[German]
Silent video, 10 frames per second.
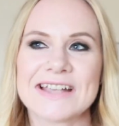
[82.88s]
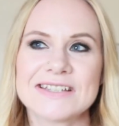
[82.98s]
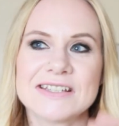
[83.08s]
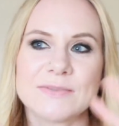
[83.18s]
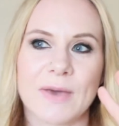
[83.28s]

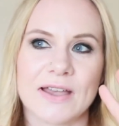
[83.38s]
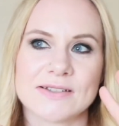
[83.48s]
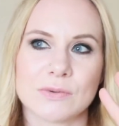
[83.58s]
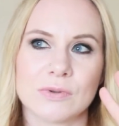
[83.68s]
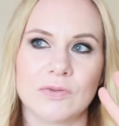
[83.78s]
Erstens mal
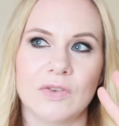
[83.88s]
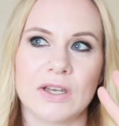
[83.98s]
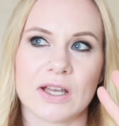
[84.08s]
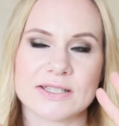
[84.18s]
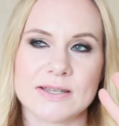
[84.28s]
ist irgendwie
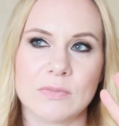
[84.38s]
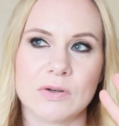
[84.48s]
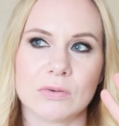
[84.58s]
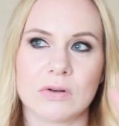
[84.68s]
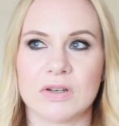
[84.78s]
nach 10
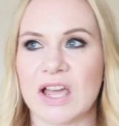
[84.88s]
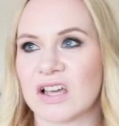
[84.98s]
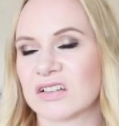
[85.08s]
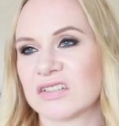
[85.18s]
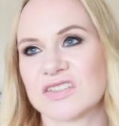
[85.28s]
Minuten,
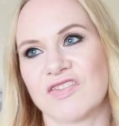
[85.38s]
nach,